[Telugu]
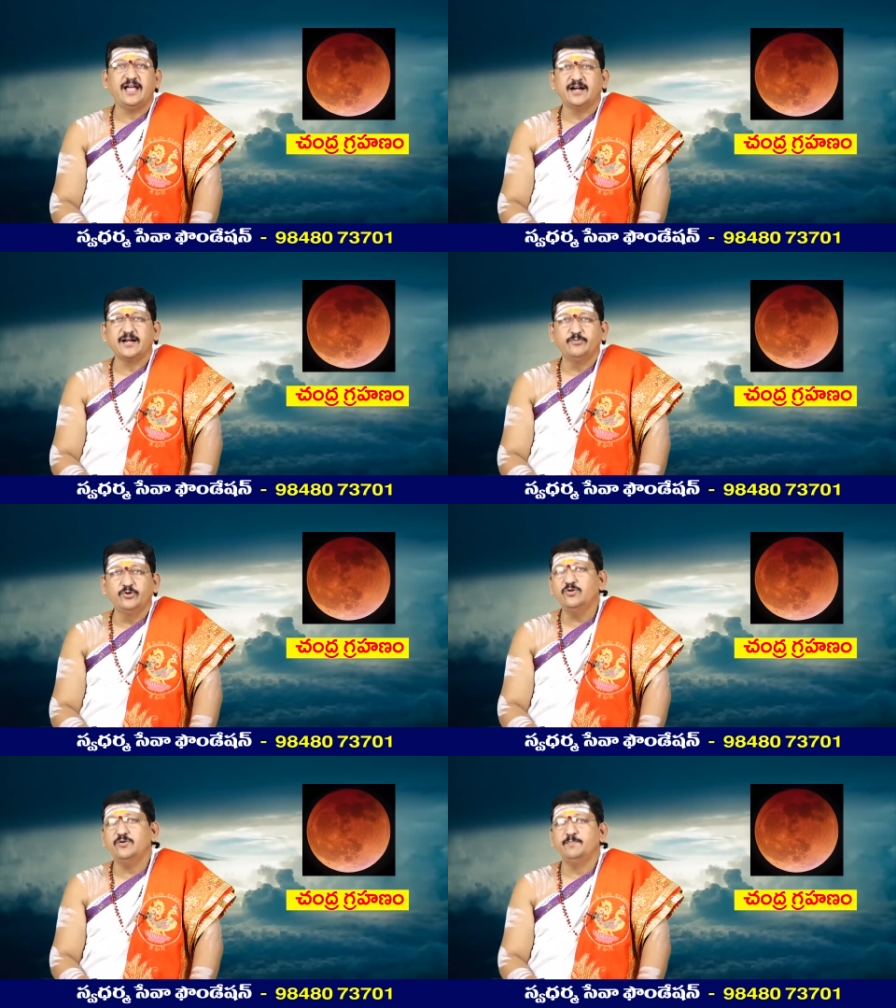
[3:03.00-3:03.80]

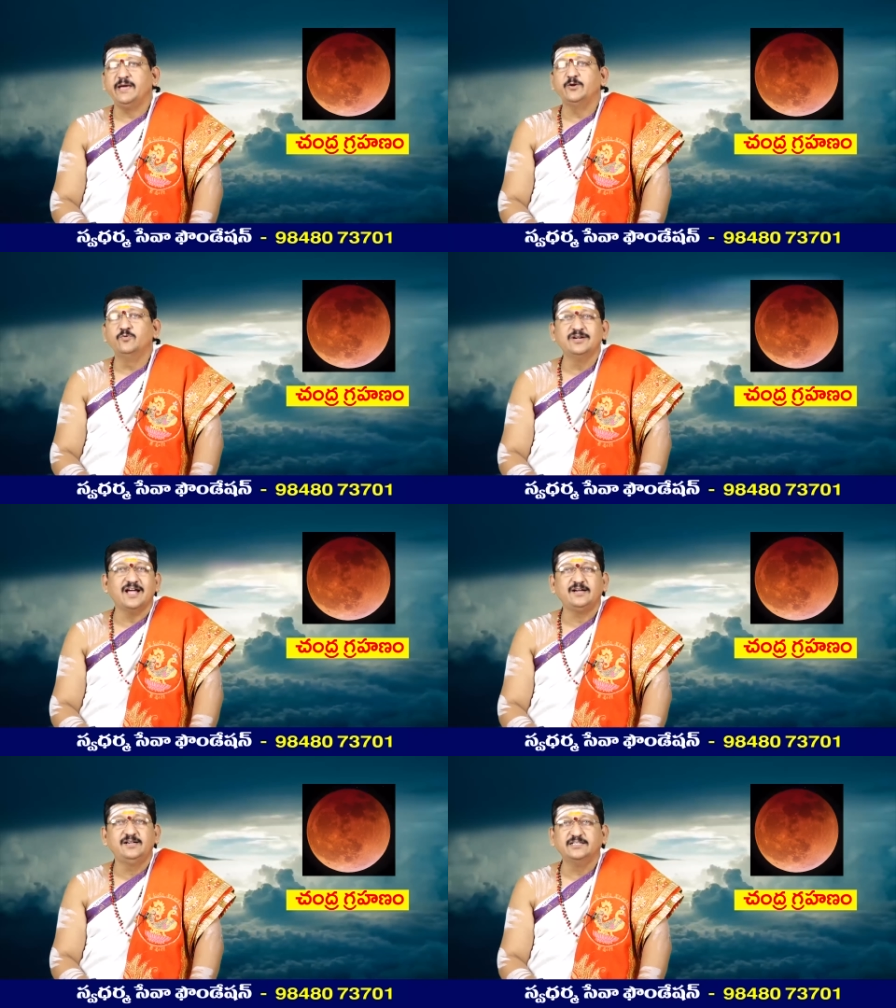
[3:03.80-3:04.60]
కిరణములు
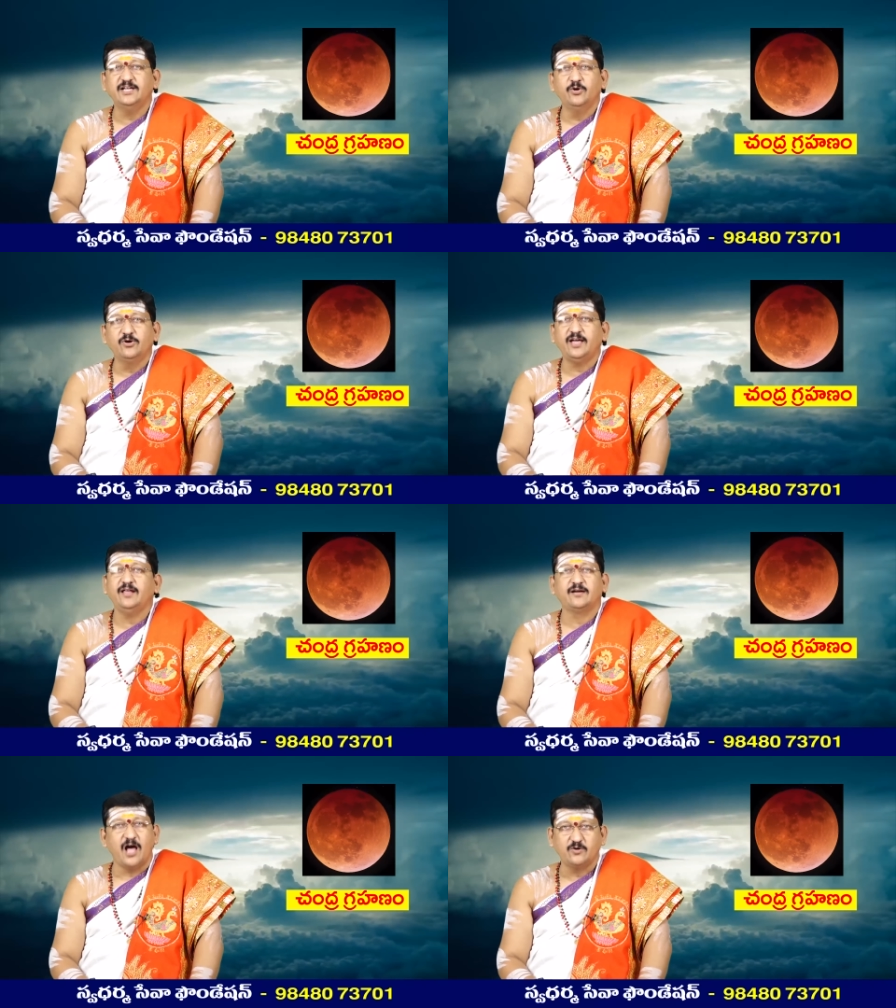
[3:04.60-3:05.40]
మీరున్న గదిలోకి
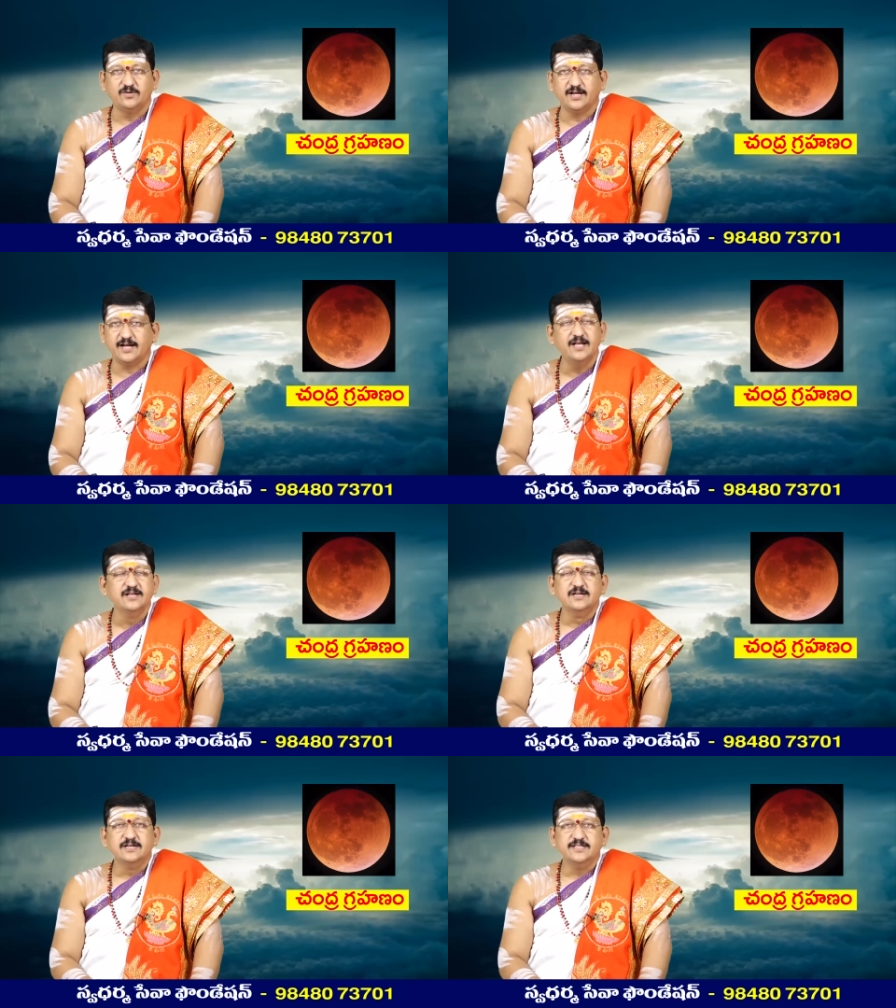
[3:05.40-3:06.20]
రాకుండా
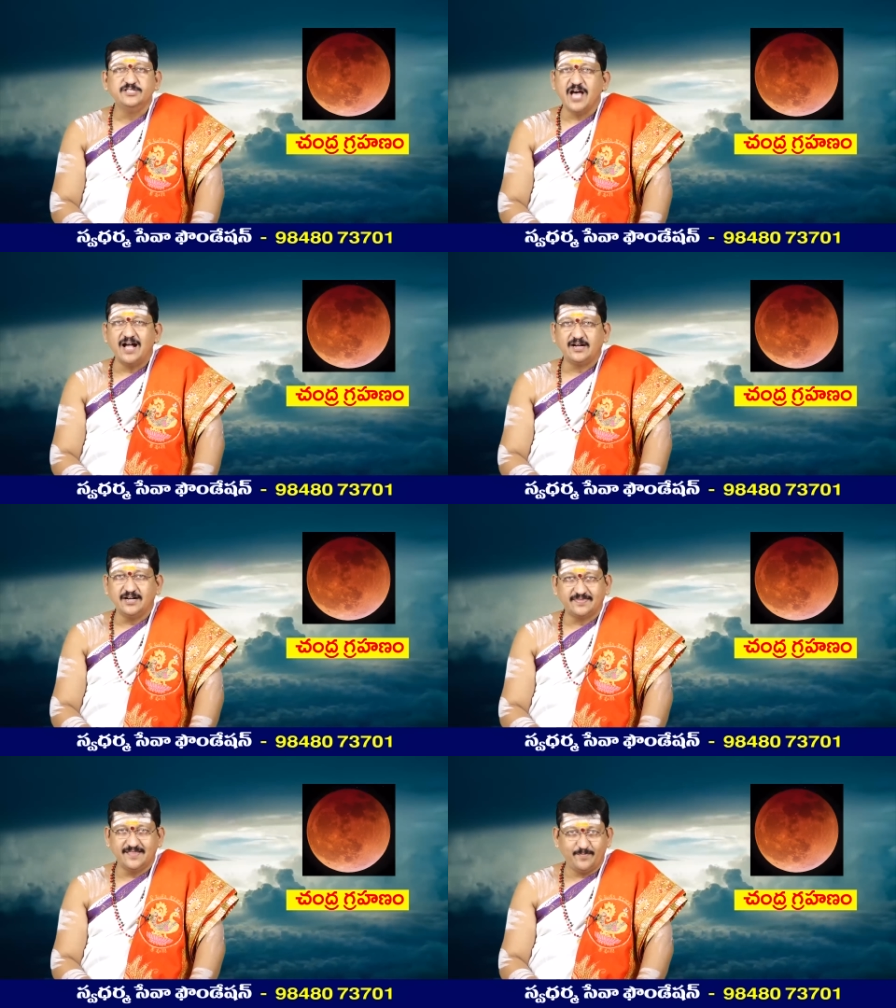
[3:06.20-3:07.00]

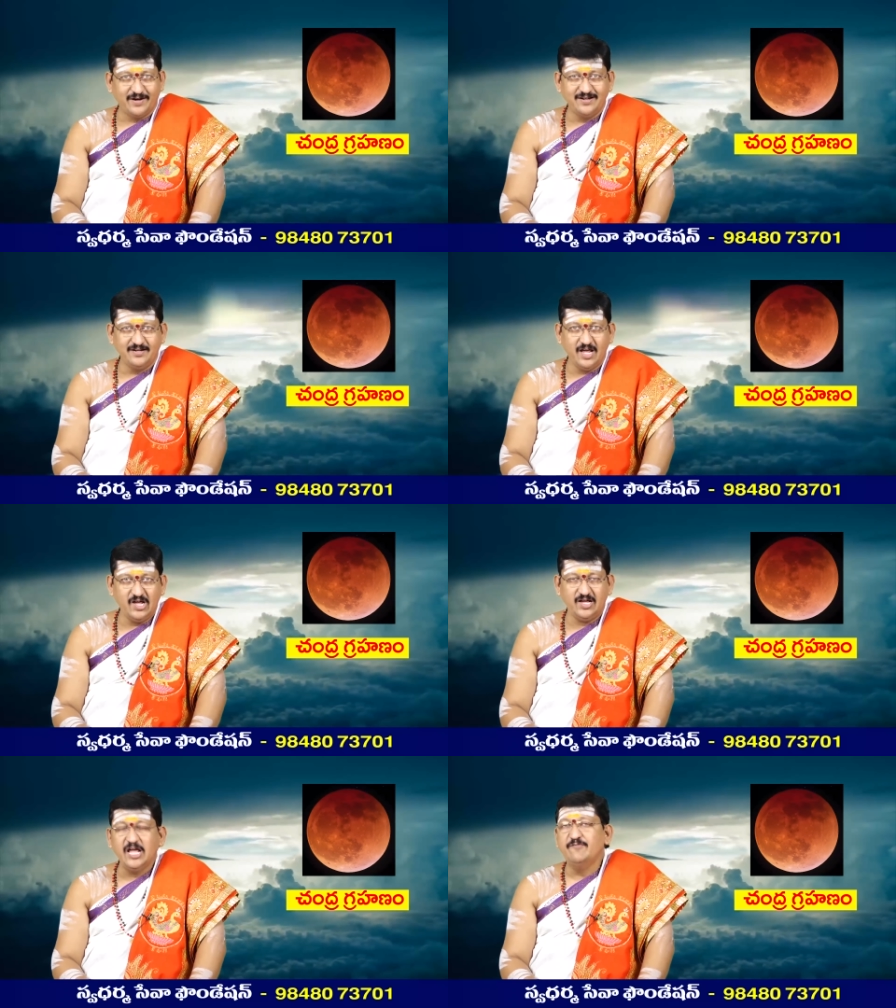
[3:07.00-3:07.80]
జాగ్రత్త పడండి
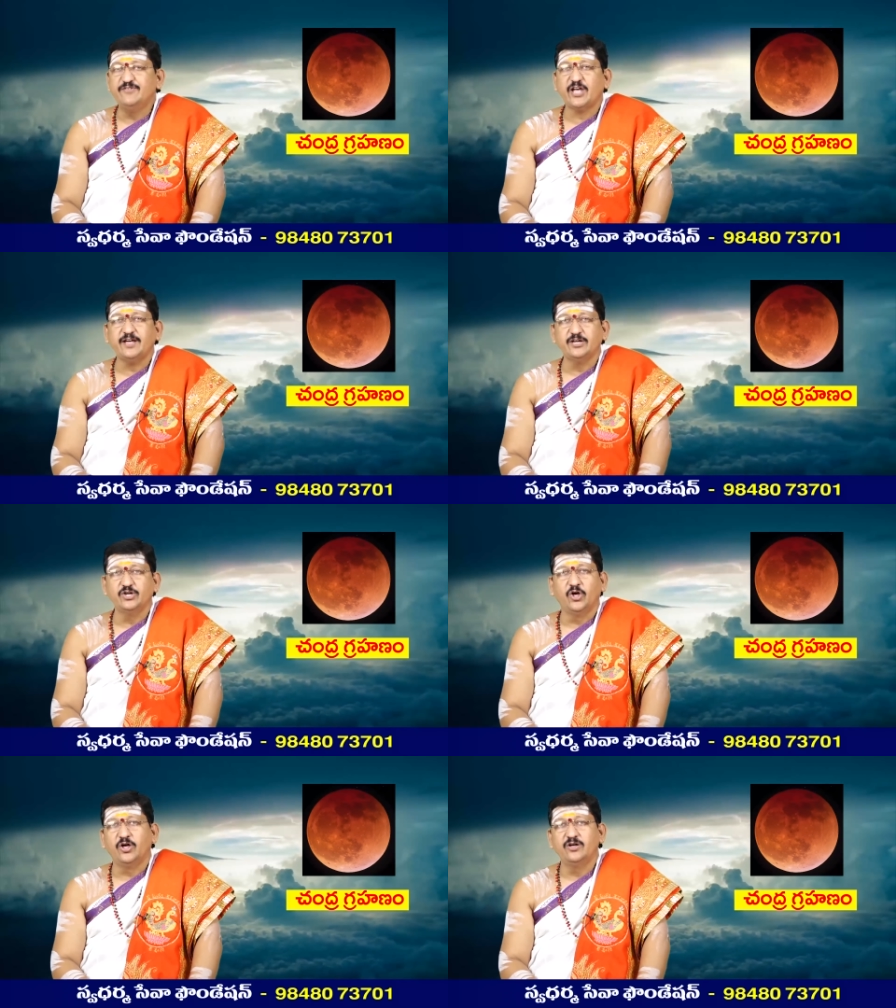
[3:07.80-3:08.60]
ఈ
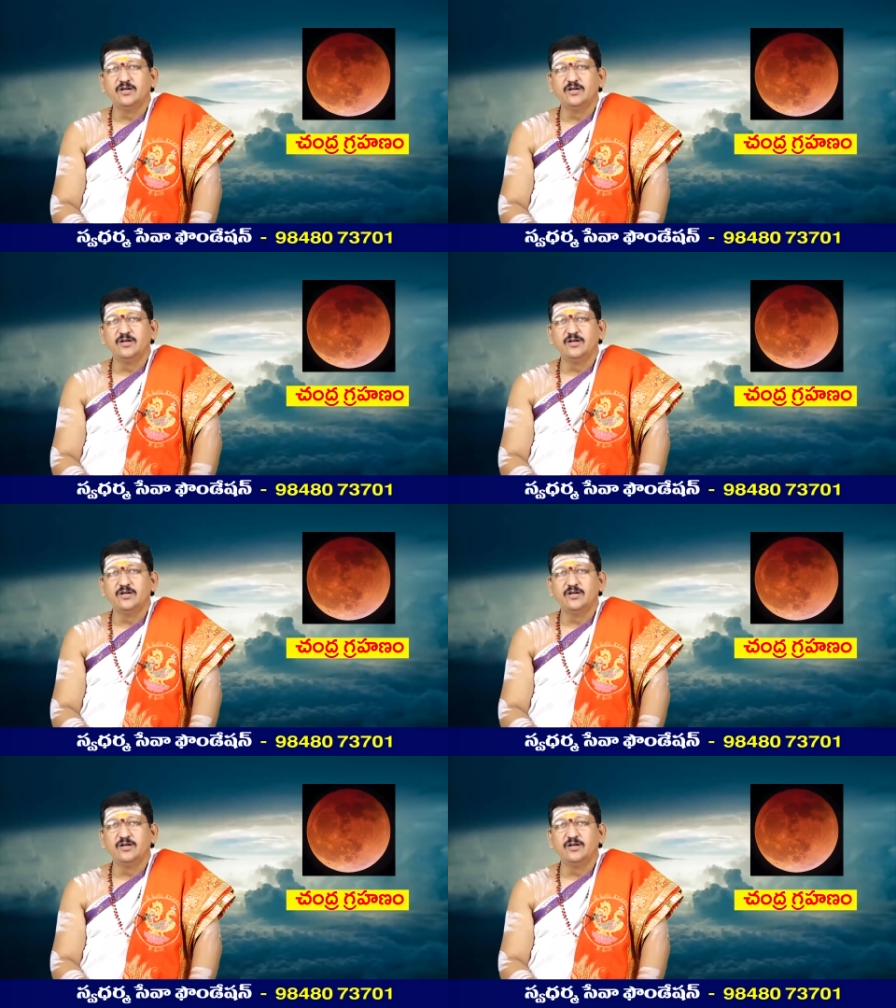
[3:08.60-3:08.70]
విషయంలో